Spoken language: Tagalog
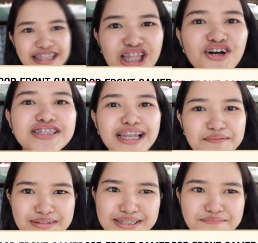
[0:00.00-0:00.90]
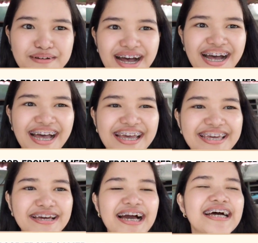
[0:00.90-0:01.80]
Dito ako sa labas ng
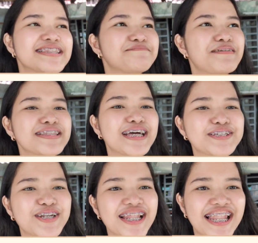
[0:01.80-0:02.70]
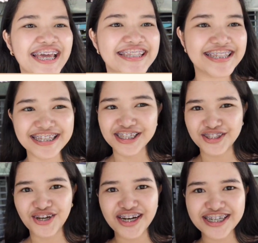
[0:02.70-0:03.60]
bahay at pag natural light,
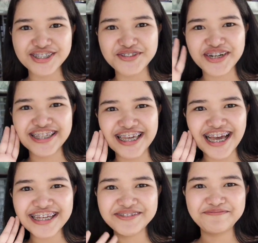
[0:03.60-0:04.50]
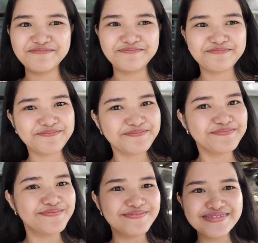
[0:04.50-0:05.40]
ganito ang itsura niya.
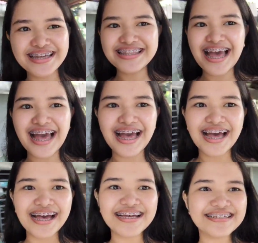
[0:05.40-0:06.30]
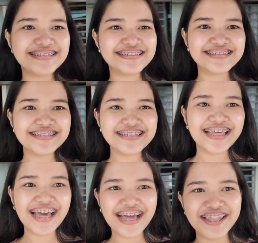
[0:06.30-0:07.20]
Tada!
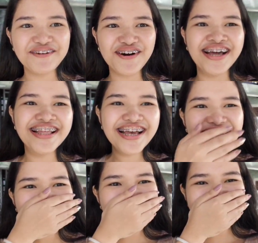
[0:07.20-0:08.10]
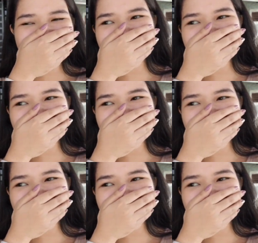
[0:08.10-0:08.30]
Aliwa. Ang